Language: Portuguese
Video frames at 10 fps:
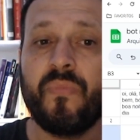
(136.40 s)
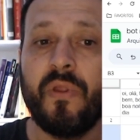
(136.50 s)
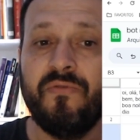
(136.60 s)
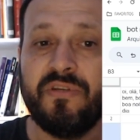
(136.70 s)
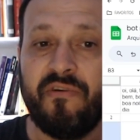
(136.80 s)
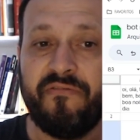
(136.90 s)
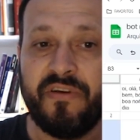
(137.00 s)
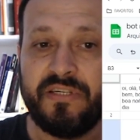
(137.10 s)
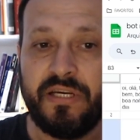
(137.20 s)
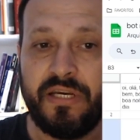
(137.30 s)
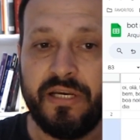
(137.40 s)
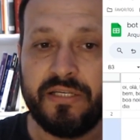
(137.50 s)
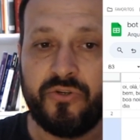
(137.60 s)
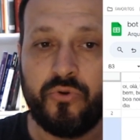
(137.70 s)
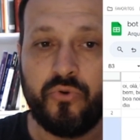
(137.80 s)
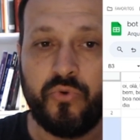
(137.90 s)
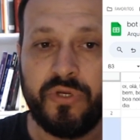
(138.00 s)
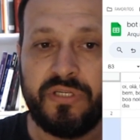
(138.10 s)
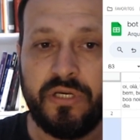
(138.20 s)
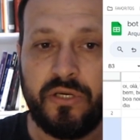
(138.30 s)
você vai fazer essa
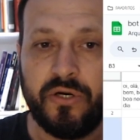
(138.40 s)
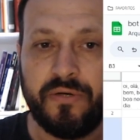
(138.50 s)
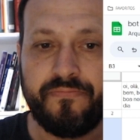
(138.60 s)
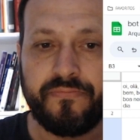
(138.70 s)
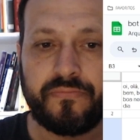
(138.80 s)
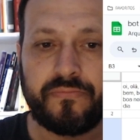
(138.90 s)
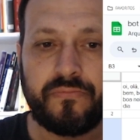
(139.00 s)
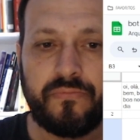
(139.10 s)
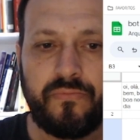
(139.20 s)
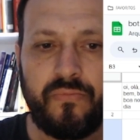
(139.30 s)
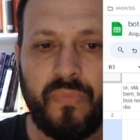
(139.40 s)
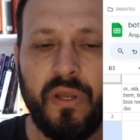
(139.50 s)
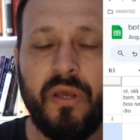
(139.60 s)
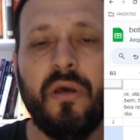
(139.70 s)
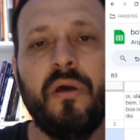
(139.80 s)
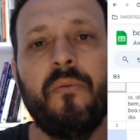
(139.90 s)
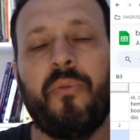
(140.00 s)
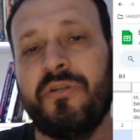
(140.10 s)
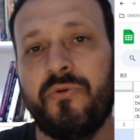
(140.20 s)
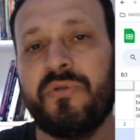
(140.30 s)
estruturazinha aqui, ó.
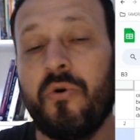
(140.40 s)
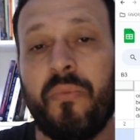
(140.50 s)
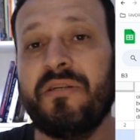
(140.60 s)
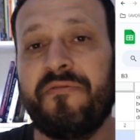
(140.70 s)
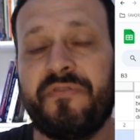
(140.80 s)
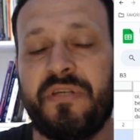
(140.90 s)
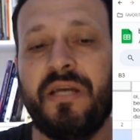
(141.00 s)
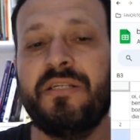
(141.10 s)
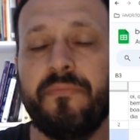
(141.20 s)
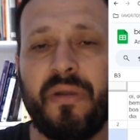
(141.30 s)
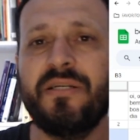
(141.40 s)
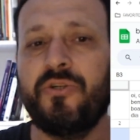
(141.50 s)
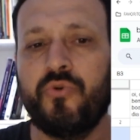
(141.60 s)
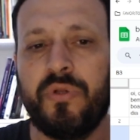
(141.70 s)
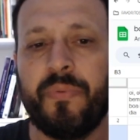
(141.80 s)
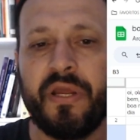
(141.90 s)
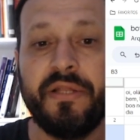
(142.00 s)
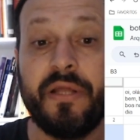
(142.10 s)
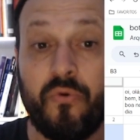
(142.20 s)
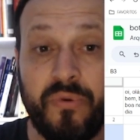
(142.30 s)
Pode não ser o mais eficiente, mas ajuda para quem
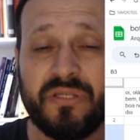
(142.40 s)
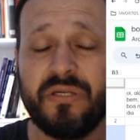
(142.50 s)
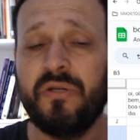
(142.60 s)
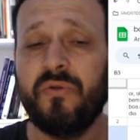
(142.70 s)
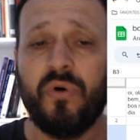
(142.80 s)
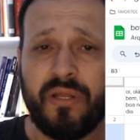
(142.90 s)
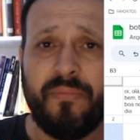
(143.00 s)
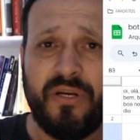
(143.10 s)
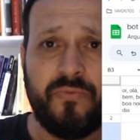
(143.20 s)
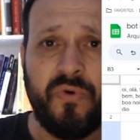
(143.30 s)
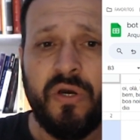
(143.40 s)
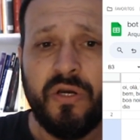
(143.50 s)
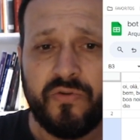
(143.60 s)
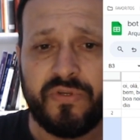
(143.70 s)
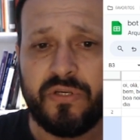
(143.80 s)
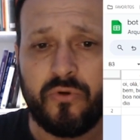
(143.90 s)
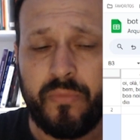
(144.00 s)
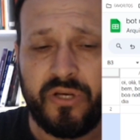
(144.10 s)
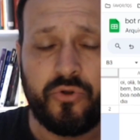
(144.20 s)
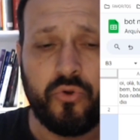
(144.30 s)
está começando ou até mesmo se você souber
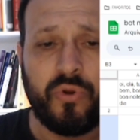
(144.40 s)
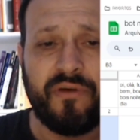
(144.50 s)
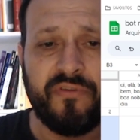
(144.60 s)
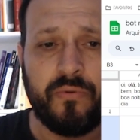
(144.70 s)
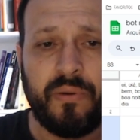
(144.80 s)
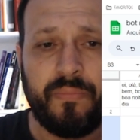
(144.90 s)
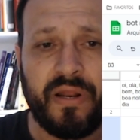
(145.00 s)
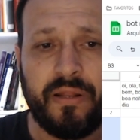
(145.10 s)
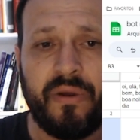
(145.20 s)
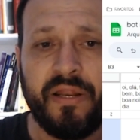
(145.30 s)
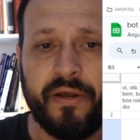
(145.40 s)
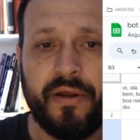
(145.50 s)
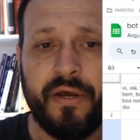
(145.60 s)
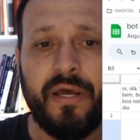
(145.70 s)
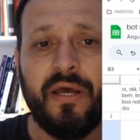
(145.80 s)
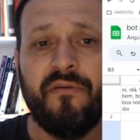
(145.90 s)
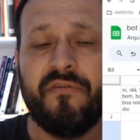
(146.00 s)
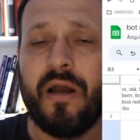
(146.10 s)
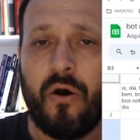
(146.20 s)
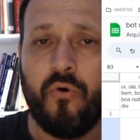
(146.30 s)
estruturar, fica uma parada maneira.
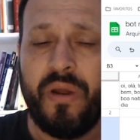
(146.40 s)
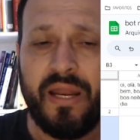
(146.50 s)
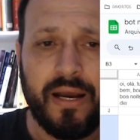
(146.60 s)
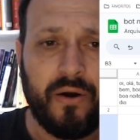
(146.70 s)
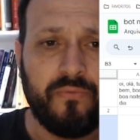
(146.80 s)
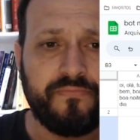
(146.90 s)
Fica algo bem legal